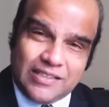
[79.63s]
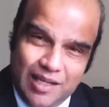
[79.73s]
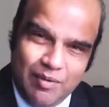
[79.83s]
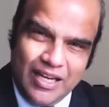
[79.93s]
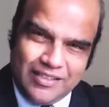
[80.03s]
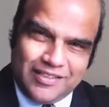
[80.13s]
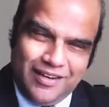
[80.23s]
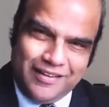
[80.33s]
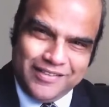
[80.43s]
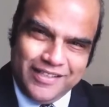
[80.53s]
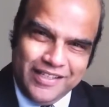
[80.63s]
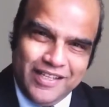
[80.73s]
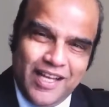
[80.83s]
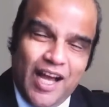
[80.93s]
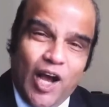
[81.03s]
தமிழகத்திலிருந்து
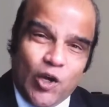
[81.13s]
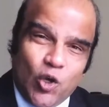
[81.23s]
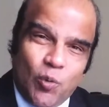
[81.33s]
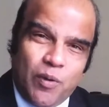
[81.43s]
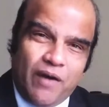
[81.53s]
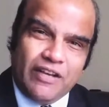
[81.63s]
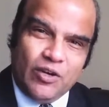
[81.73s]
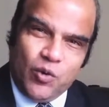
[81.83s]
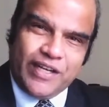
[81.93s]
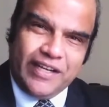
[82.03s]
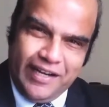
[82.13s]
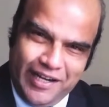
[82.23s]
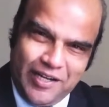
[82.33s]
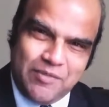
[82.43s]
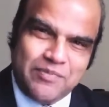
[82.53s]
ஐரோப்பாவை நோக்கி
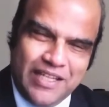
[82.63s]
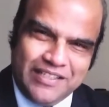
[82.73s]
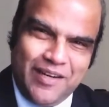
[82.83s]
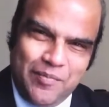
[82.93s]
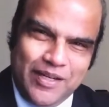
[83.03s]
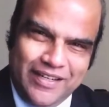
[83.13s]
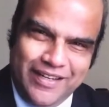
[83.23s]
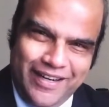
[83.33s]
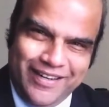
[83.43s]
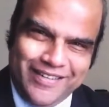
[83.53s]
நகரும் என்று நம்புகின்றேன்